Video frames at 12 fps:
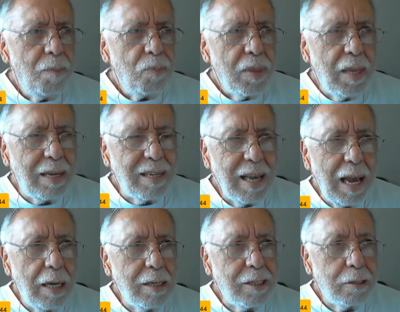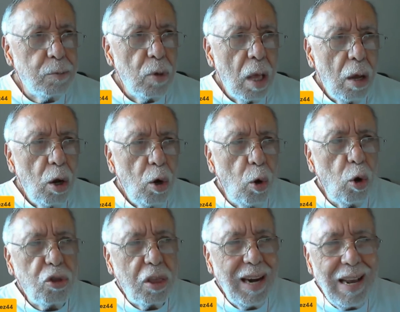de seis o
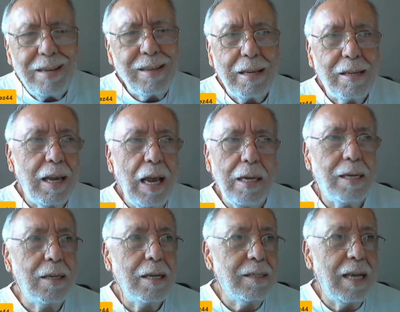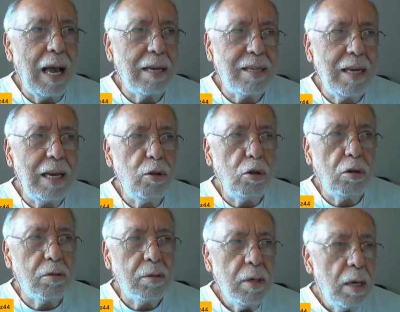tres de seis ya
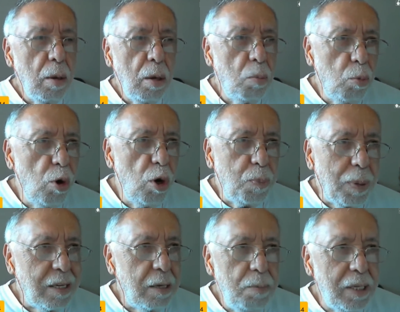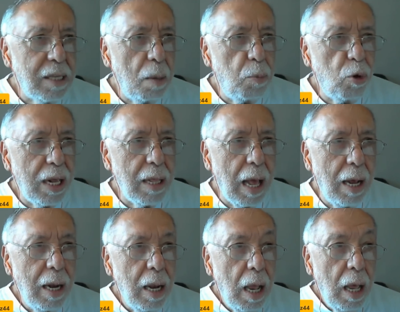siendo muy pesimista Morena,
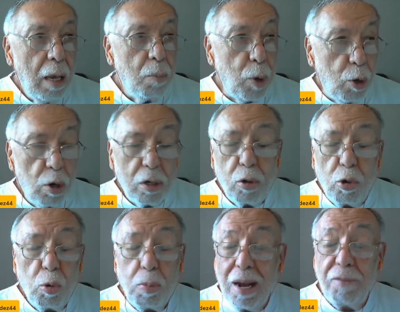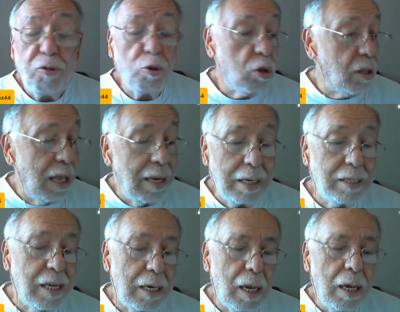pero eso lo va a
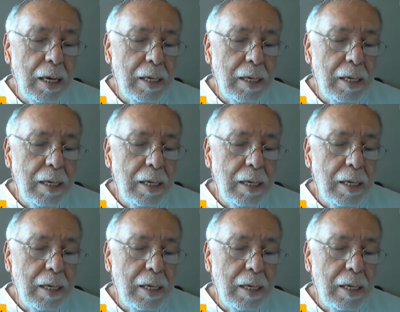fortalecer